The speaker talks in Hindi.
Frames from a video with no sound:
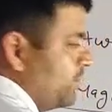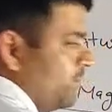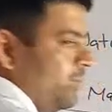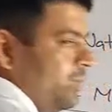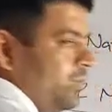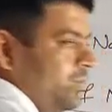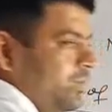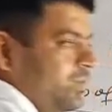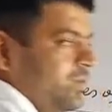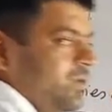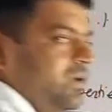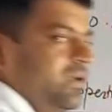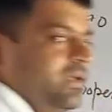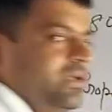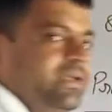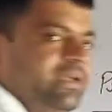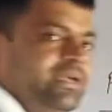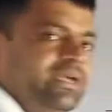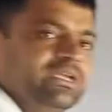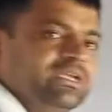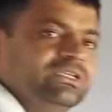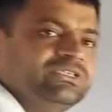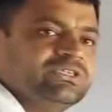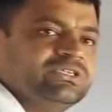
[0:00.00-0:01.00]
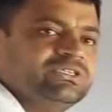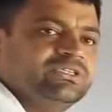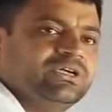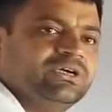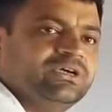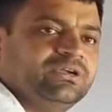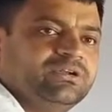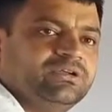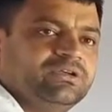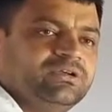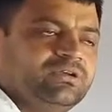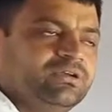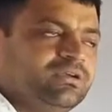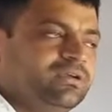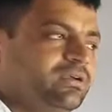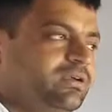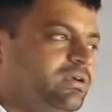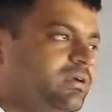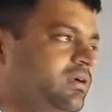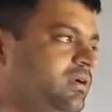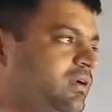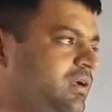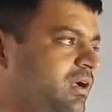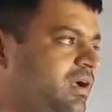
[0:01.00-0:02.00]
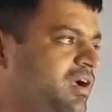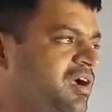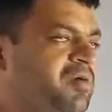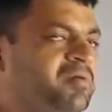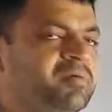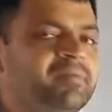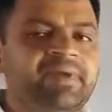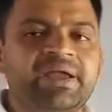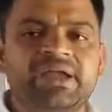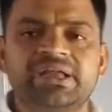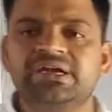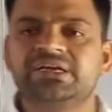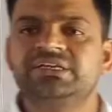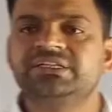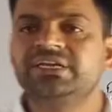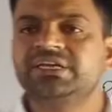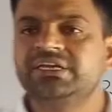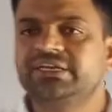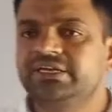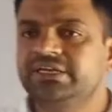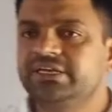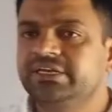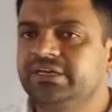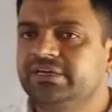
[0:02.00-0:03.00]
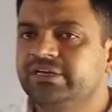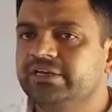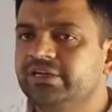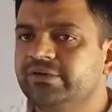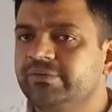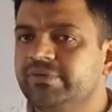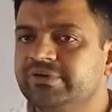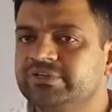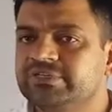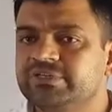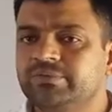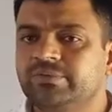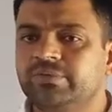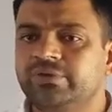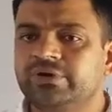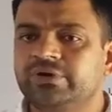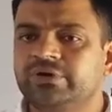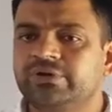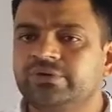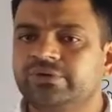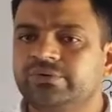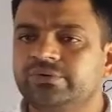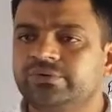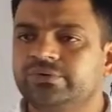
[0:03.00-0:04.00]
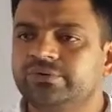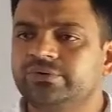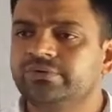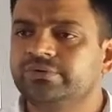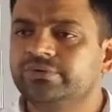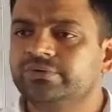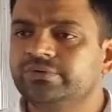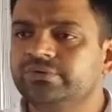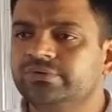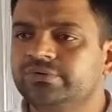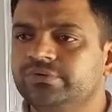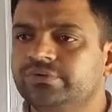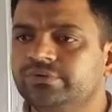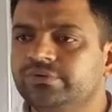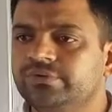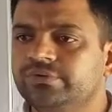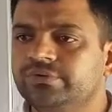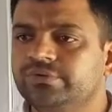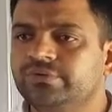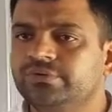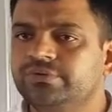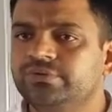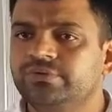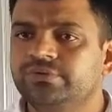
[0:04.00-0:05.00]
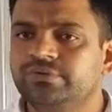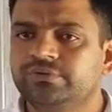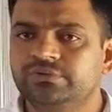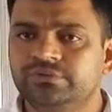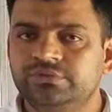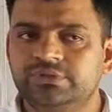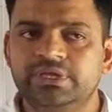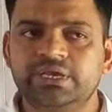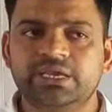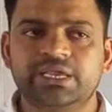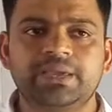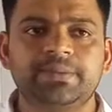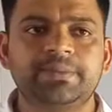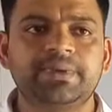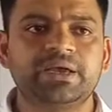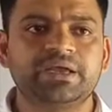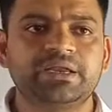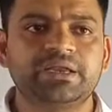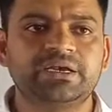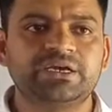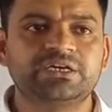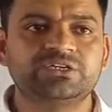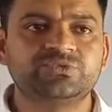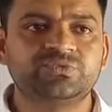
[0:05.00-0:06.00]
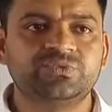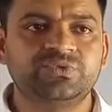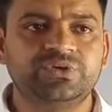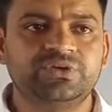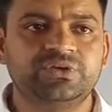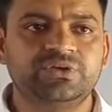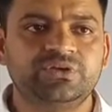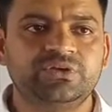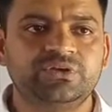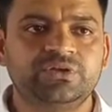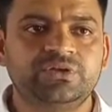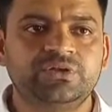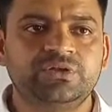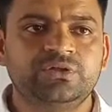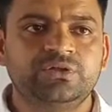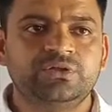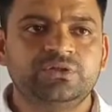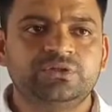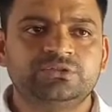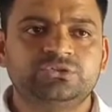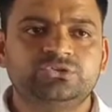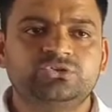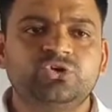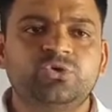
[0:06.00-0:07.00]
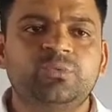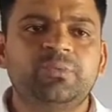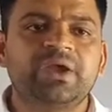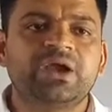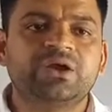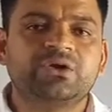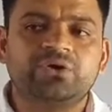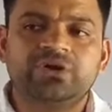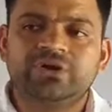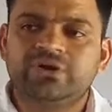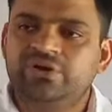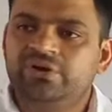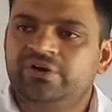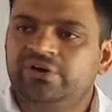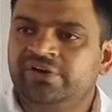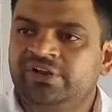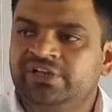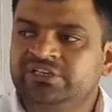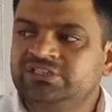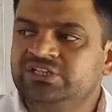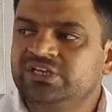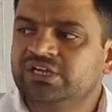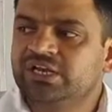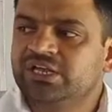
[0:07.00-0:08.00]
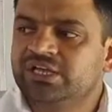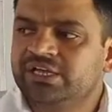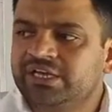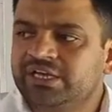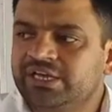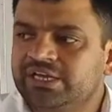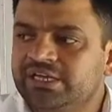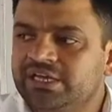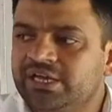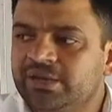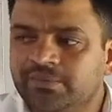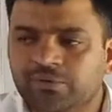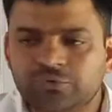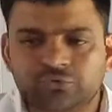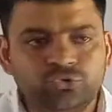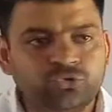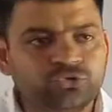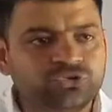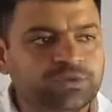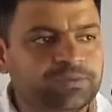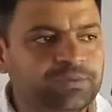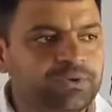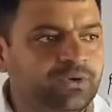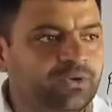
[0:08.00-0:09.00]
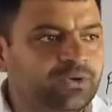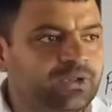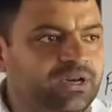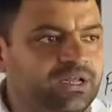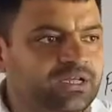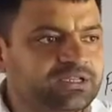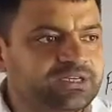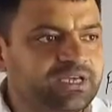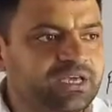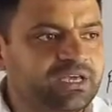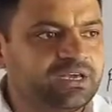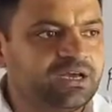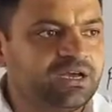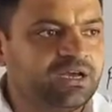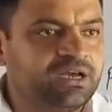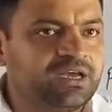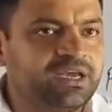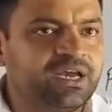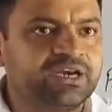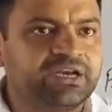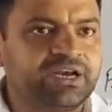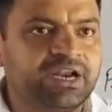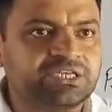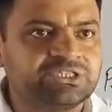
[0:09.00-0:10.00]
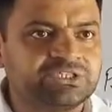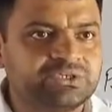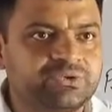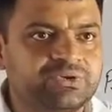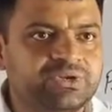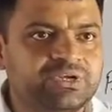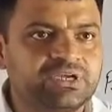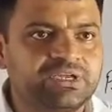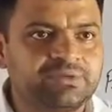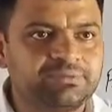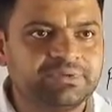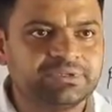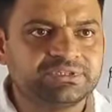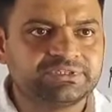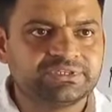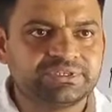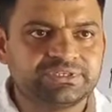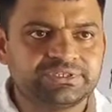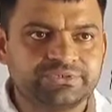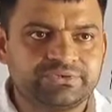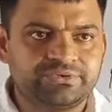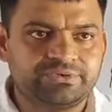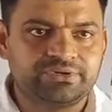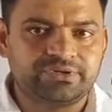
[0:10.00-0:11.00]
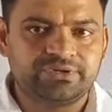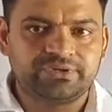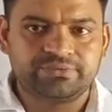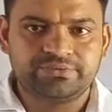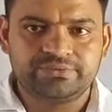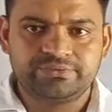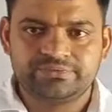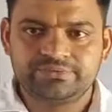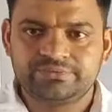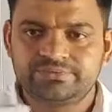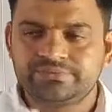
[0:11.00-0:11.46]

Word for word: टू ईच अदर कभी मैग्नेट देखिए हैं वैसे बोल रहे हो देखिए मैग्नेट्स भी दो मैग्नेट को नज़दीक लेके आइए आपको दूर से फील होने लग जाएगा कि अट्रैक्शन हो रही है रिपल्सन हो रही है